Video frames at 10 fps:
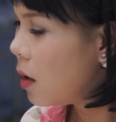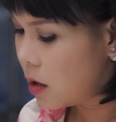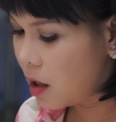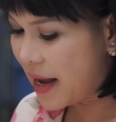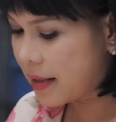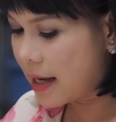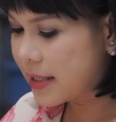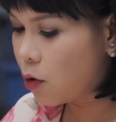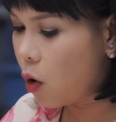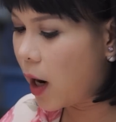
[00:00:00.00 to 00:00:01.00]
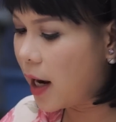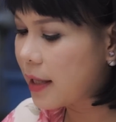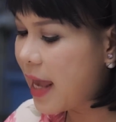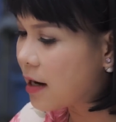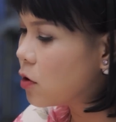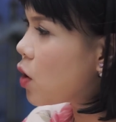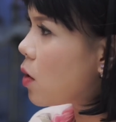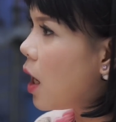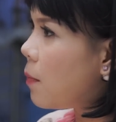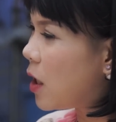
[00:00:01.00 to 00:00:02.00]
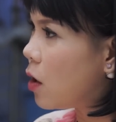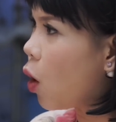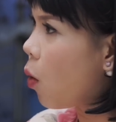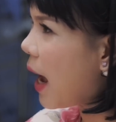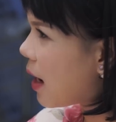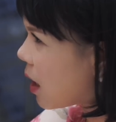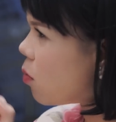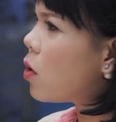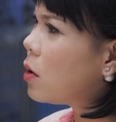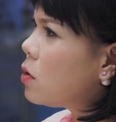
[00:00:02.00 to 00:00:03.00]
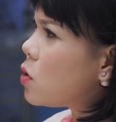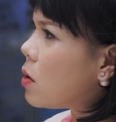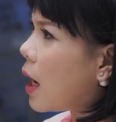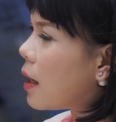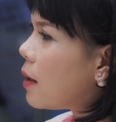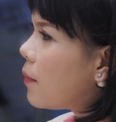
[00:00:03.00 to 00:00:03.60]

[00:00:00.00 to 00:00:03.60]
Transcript: Nhưng mà tại sao cô nghĩ là chan nước sốt lên mà những chỗ khác lại không có nước sốt này?